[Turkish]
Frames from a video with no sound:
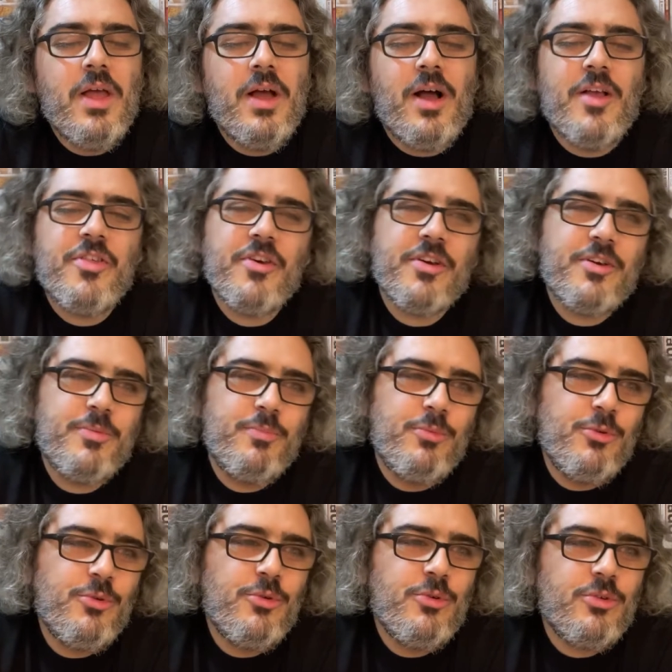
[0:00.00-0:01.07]
Ancak
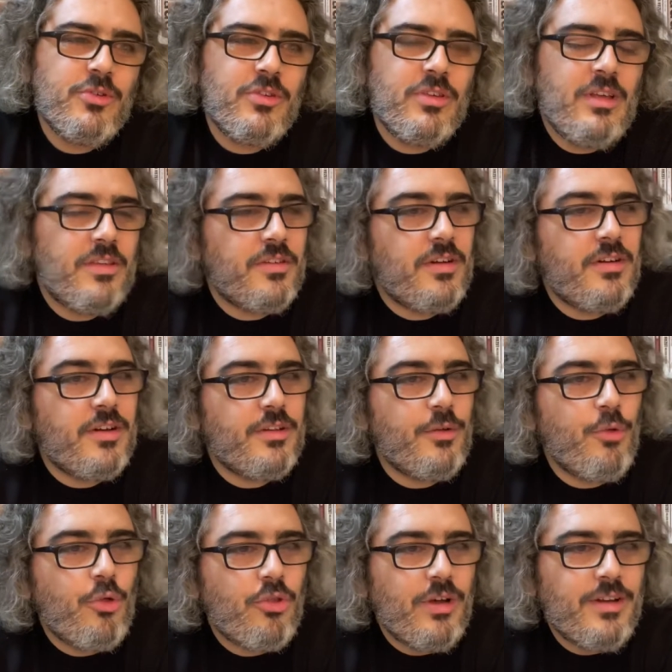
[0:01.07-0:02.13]
bu yazarlardan
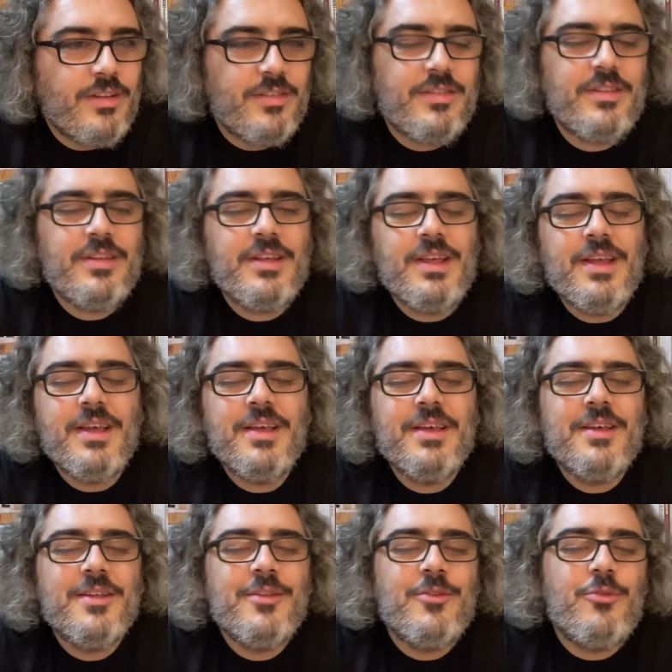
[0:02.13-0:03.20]
üç tanesi
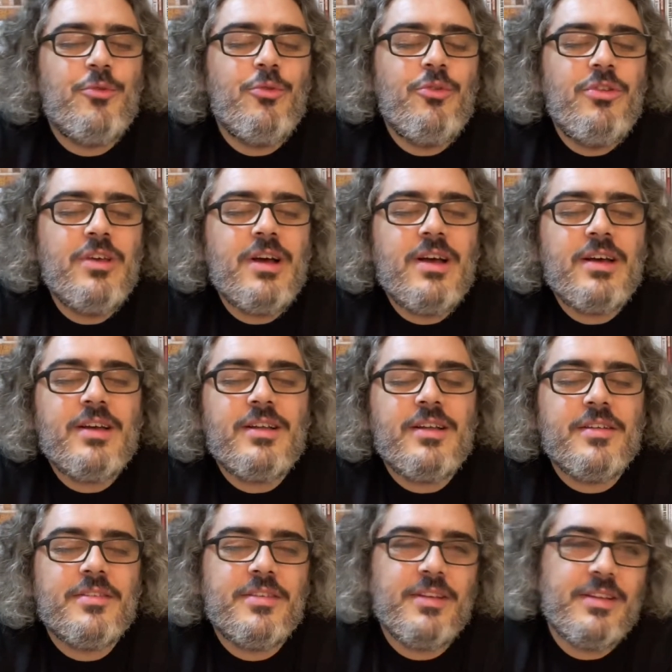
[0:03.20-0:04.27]
dünya
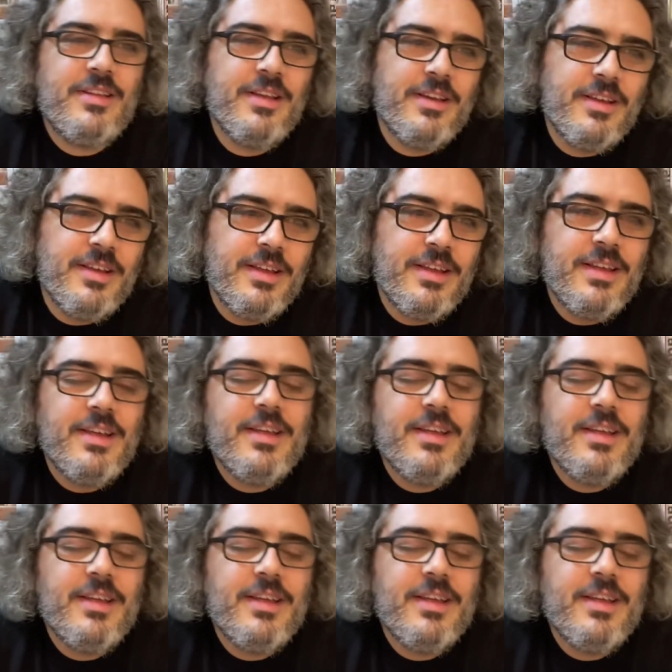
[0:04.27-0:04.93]
klasikleri